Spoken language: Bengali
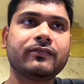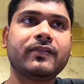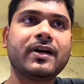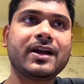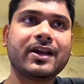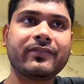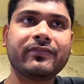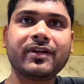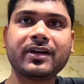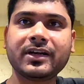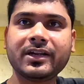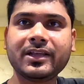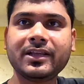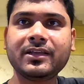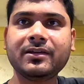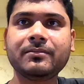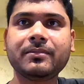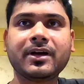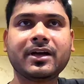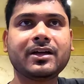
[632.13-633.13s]
ফাটাফাটি
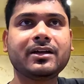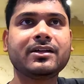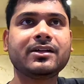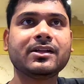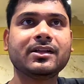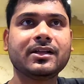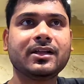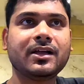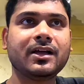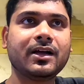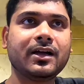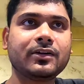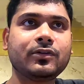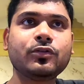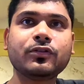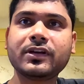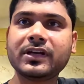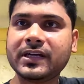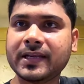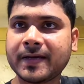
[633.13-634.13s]
বা
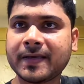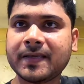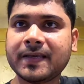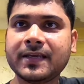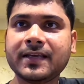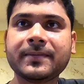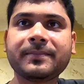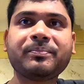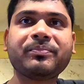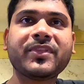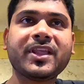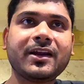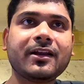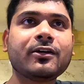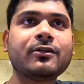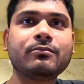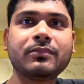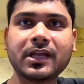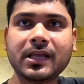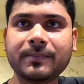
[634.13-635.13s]
টুকিটাকি
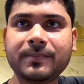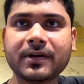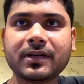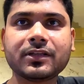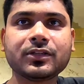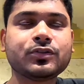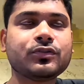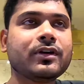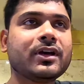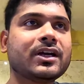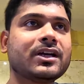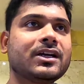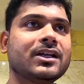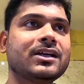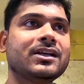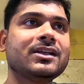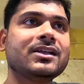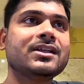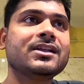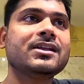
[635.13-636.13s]
এরকম টাইপের কিছু একটা